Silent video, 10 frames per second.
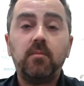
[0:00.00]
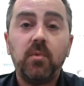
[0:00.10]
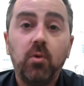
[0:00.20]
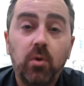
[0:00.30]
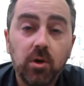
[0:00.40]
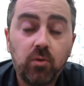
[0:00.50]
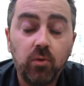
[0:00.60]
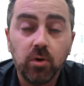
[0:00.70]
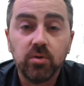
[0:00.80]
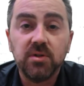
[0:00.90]

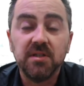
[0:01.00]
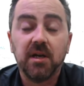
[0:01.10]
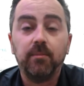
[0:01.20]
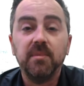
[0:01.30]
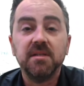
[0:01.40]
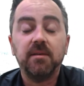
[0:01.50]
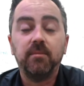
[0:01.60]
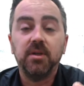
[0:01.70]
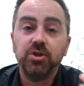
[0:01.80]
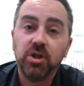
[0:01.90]
qualcuno si sarà messo a
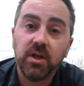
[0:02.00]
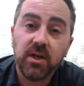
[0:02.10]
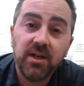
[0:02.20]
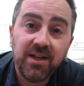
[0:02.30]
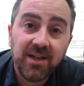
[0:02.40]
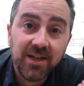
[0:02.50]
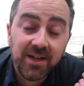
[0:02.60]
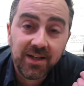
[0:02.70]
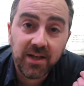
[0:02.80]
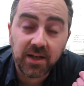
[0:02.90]
mangiare.
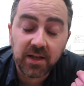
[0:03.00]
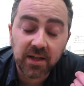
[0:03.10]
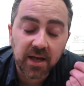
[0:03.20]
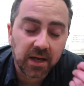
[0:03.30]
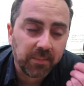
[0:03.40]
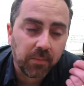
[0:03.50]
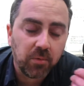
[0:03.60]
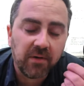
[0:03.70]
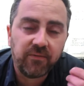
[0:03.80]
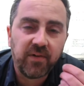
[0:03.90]
Chicchi d'erba,
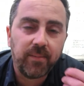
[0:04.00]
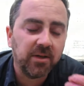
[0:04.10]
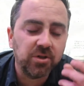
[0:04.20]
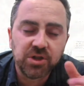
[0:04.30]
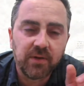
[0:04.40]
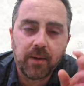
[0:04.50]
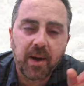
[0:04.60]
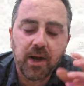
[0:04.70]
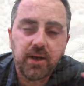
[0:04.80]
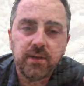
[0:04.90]
pure affamato, diceva
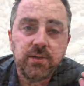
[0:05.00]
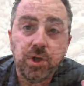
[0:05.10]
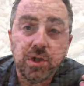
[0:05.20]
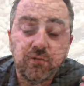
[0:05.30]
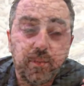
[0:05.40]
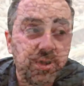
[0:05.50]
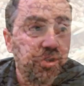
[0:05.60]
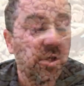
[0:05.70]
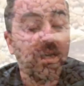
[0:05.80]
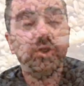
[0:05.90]
ma io devo
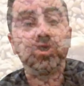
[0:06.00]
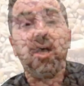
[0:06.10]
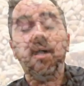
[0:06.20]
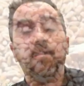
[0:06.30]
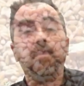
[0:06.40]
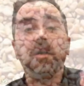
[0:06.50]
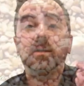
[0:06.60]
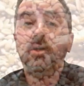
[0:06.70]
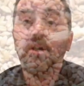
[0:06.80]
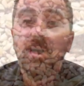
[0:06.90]
mangiare, c'è erba,
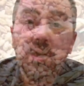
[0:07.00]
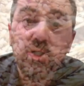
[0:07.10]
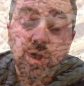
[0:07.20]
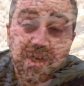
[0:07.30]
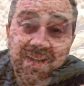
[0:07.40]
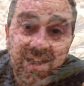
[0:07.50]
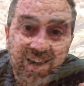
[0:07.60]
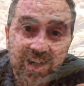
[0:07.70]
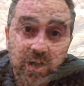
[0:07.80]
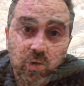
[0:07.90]
c'è cioè, il
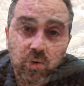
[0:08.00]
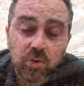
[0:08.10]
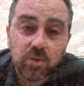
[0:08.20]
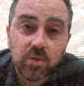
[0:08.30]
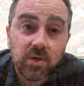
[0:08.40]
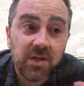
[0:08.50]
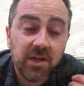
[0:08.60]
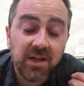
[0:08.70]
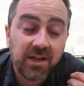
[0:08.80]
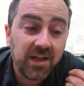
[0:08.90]
grano,
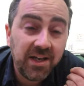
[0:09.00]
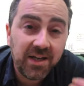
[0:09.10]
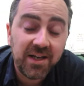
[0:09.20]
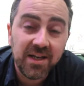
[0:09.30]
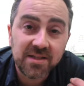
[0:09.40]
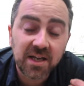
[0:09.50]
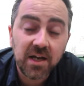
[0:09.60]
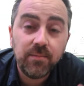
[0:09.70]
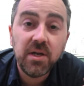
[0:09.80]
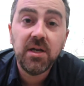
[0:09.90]
i chicchi, i
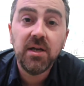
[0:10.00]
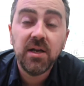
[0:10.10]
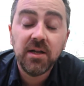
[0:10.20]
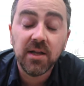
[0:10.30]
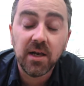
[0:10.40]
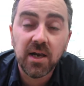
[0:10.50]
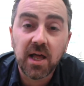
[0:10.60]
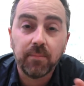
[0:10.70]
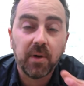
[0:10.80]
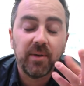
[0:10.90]
semi
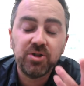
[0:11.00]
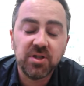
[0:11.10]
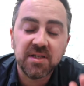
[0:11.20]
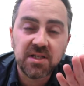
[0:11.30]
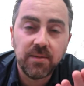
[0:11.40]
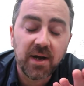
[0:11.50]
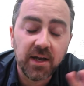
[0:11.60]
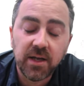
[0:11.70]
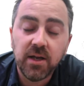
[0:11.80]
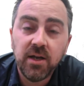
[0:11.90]
dell'erba, mangeresti
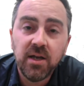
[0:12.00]
mai